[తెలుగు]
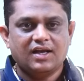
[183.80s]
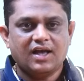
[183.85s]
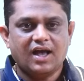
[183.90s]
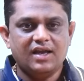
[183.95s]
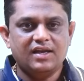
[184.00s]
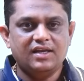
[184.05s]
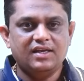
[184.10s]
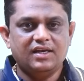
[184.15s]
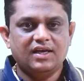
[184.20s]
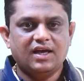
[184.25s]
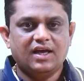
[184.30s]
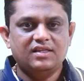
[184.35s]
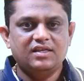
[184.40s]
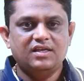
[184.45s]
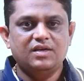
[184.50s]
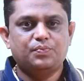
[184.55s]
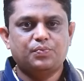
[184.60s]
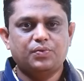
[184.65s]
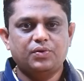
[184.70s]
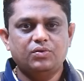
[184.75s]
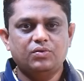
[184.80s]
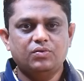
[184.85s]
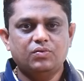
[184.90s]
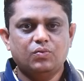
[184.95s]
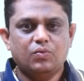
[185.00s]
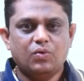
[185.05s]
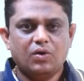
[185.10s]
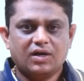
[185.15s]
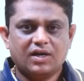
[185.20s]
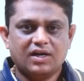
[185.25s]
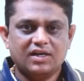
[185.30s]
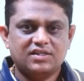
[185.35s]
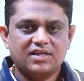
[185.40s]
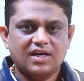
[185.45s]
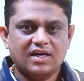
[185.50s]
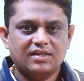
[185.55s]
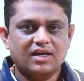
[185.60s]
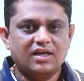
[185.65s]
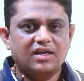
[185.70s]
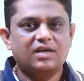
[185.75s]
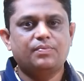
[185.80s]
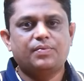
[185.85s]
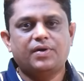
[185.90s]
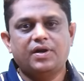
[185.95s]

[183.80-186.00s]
కానీ అది ఇప్పుడు ఒక్క శాతానికి